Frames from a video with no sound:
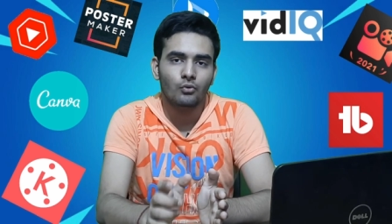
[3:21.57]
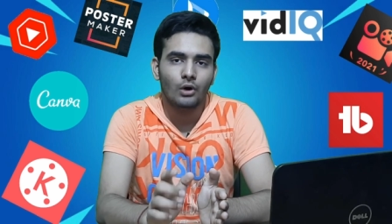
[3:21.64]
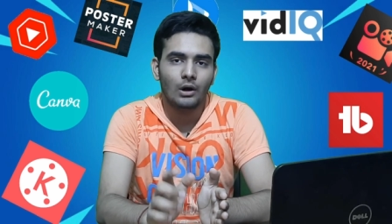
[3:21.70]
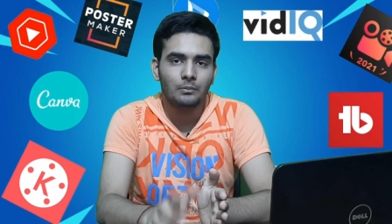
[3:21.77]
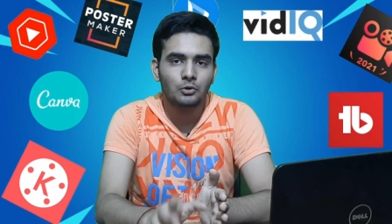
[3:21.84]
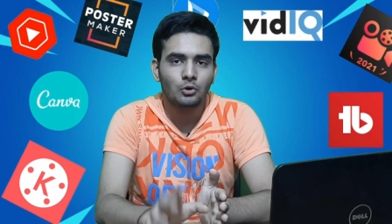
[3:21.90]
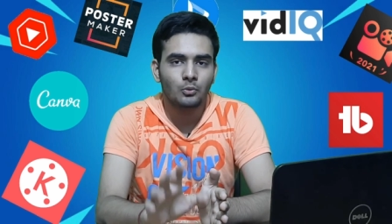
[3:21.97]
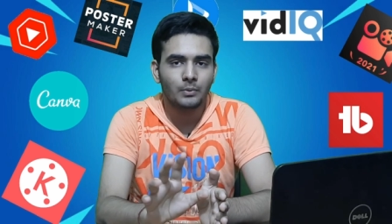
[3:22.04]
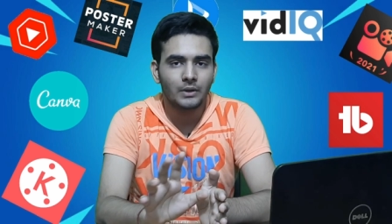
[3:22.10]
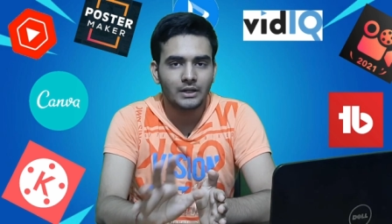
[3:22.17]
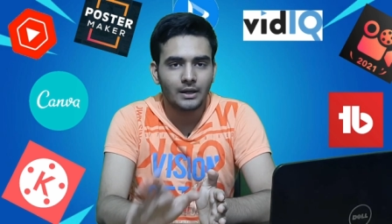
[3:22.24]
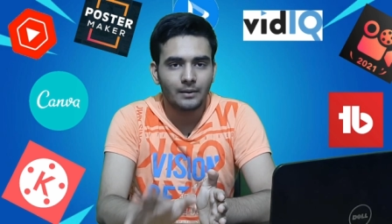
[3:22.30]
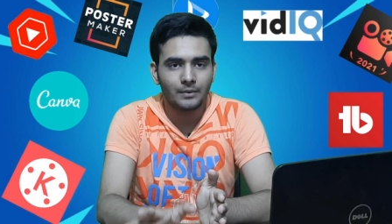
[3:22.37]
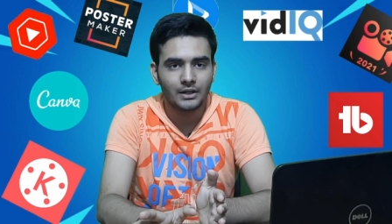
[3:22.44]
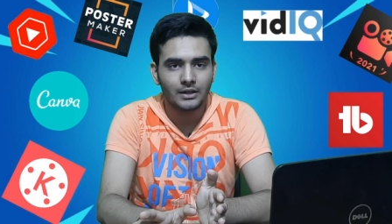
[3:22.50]
वो आपको
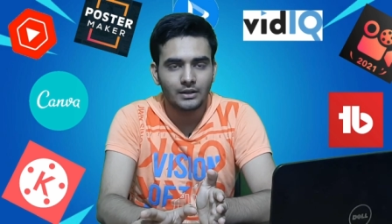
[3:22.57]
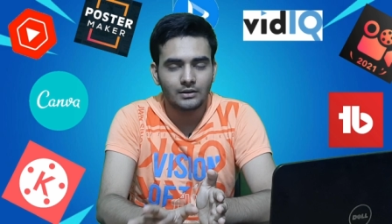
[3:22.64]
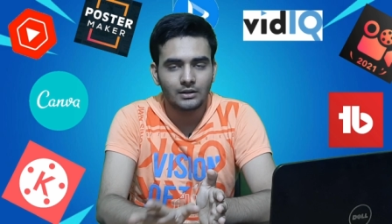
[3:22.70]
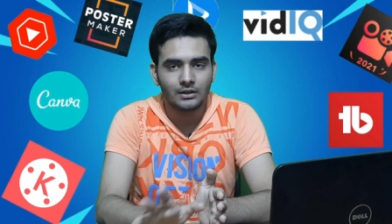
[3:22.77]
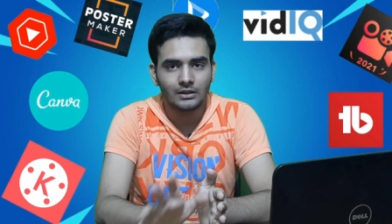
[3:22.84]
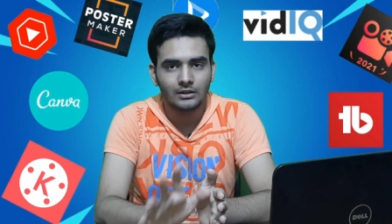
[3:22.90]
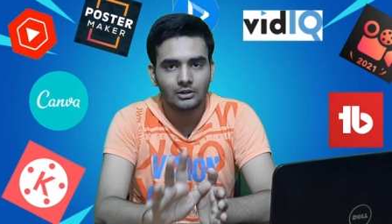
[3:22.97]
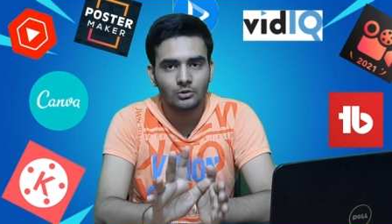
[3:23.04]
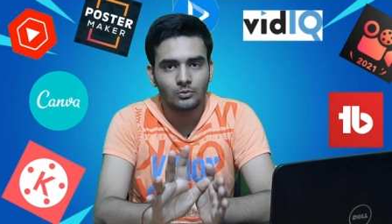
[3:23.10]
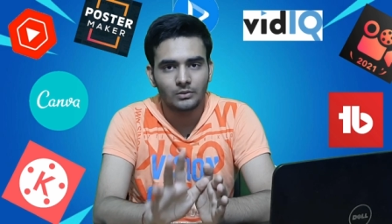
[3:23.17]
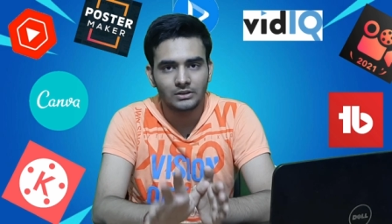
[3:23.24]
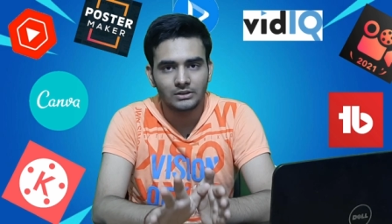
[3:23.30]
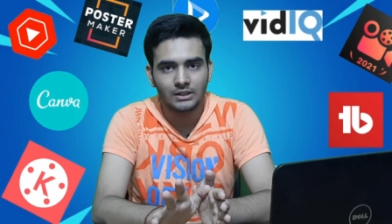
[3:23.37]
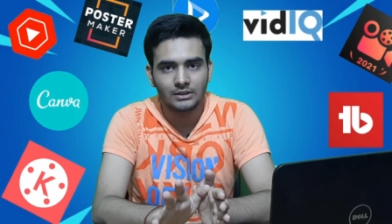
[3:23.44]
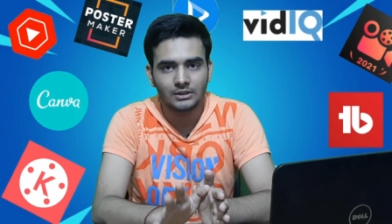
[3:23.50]
ओपन कैमरा के अंदर देखने को
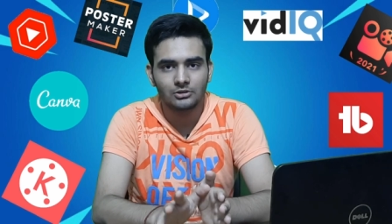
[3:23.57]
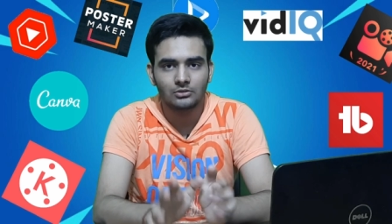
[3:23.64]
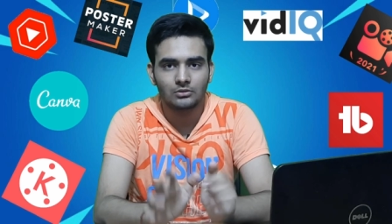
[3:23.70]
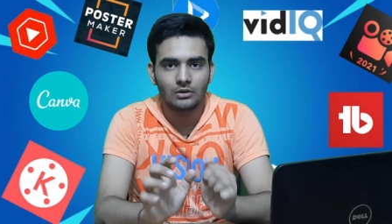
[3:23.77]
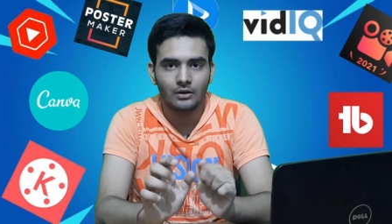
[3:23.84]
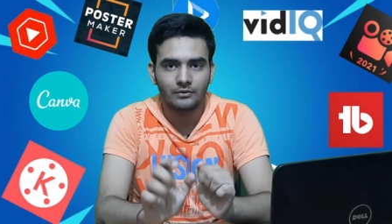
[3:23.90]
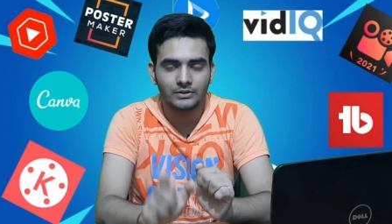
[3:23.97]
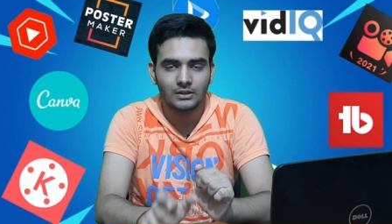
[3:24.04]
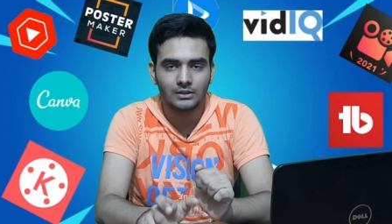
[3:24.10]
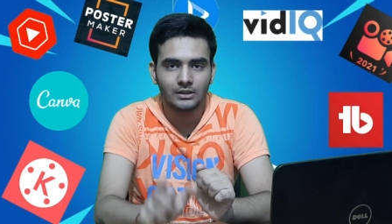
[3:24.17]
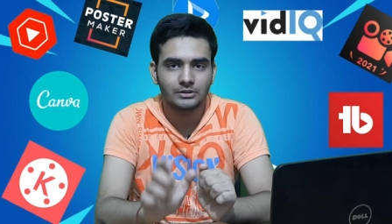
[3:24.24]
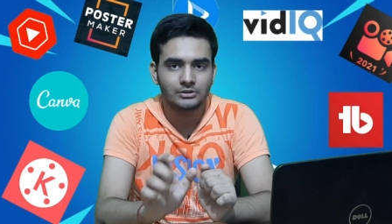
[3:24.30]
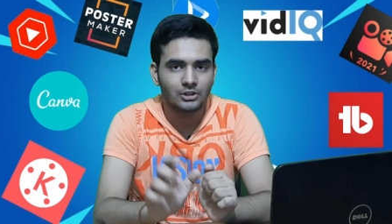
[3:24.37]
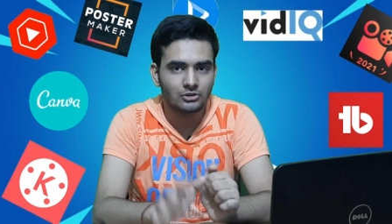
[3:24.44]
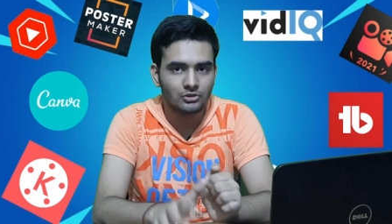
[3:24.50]
मिल जाते हैं तो काफ़ी
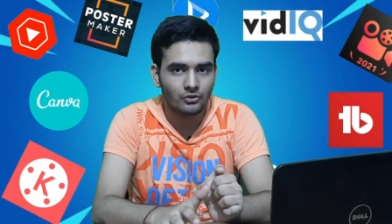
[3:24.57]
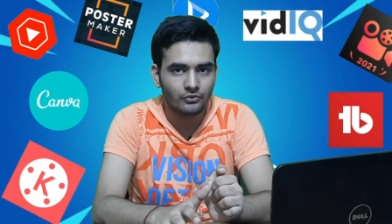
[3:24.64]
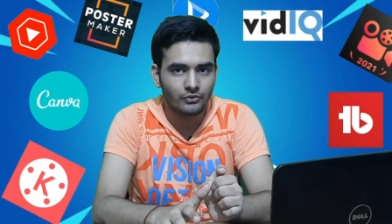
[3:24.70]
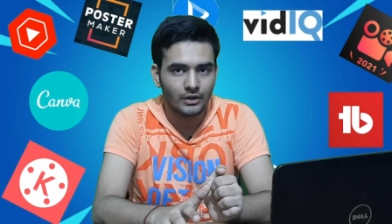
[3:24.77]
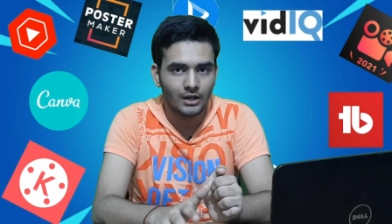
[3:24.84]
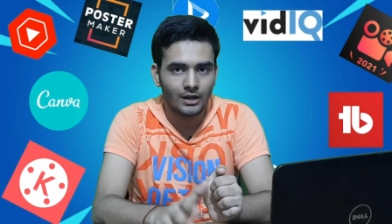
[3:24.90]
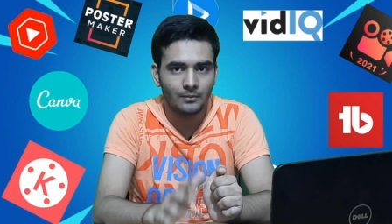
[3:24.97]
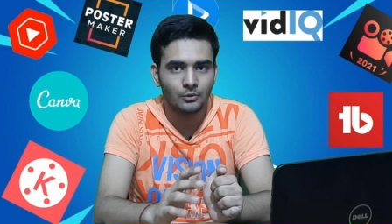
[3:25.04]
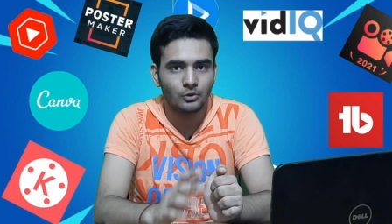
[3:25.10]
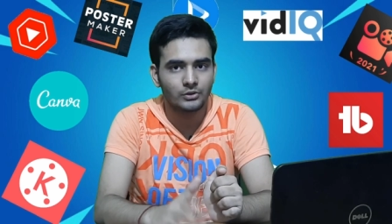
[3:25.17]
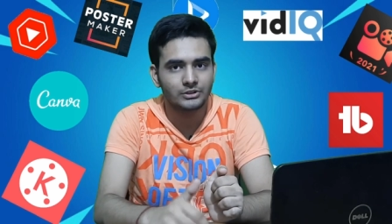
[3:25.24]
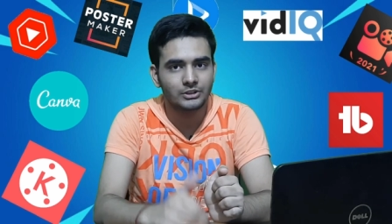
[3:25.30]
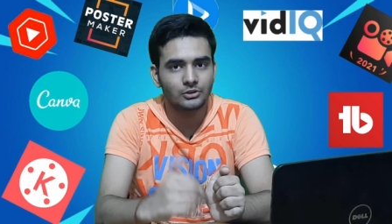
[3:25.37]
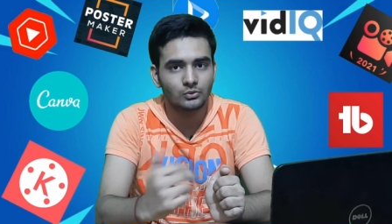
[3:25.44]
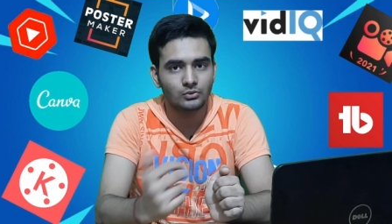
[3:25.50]
ज़्यादा अच्छा सॉफ्टवेयर है आप
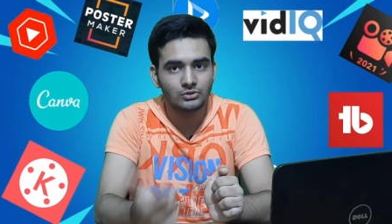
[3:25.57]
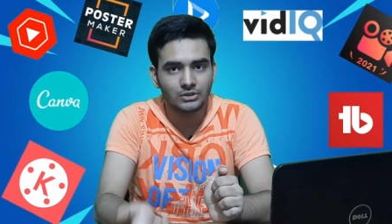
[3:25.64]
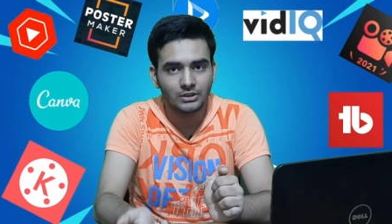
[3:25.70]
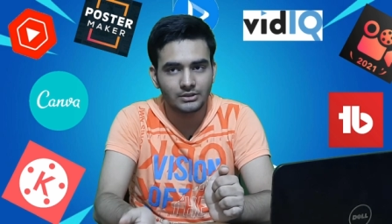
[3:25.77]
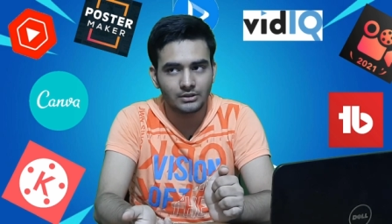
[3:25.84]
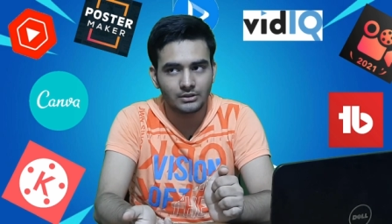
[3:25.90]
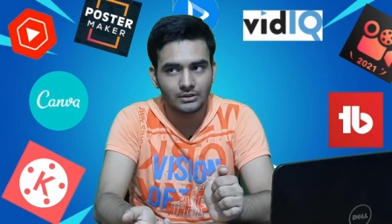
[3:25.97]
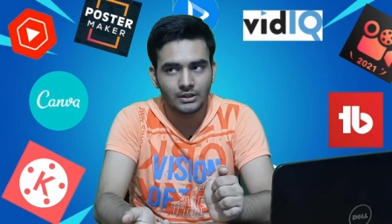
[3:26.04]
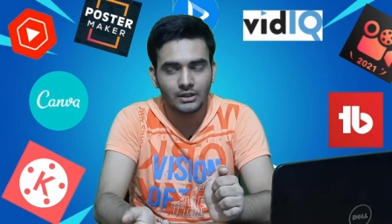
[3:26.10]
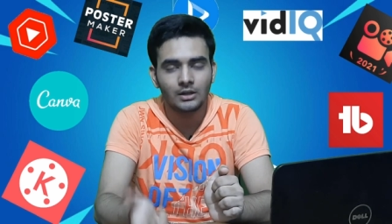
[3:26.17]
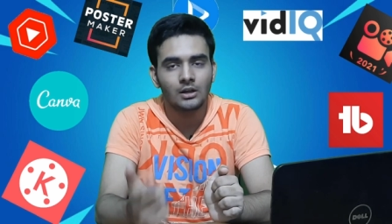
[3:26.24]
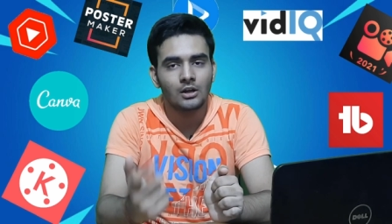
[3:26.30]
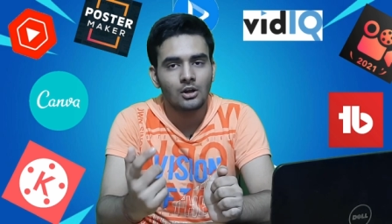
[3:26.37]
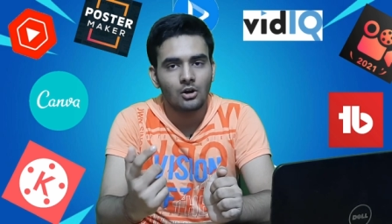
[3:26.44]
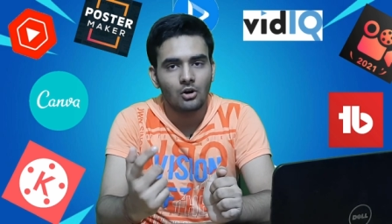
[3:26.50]
लोग इसे यूज़ कर सकते
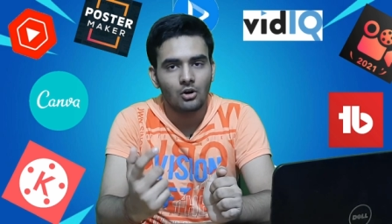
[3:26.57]
हैं